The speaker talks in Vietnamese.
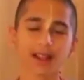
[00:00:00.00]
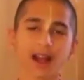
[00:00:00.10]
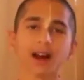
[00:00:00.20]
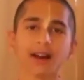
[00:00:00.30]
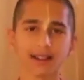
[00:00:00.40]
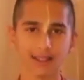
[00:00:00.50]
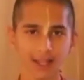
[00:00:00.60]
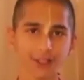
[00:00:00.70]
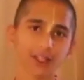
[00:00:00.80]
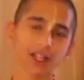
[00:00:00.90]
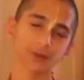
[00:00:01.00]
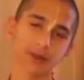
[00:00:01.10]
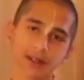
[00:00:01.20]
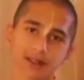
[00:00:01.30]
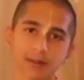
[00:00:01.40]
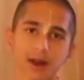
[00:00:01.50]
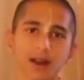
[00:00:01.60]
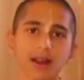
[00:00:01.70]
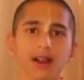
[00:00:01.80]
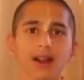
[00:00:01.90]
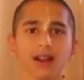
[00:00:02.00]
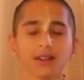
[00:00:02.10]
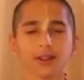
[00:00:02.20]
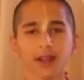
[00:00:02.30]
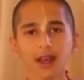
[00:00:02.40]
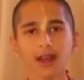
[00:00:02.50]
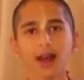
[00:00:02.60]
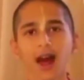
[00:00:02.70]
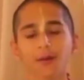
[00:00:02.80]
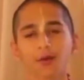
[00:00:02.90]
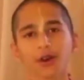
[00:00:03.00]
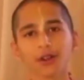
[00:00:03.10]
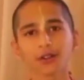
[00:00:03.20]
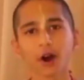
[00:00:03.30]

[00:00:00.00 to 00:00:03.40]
đóng góp của bạn cho tương lai thế giới thông qua thói quen ăn uống.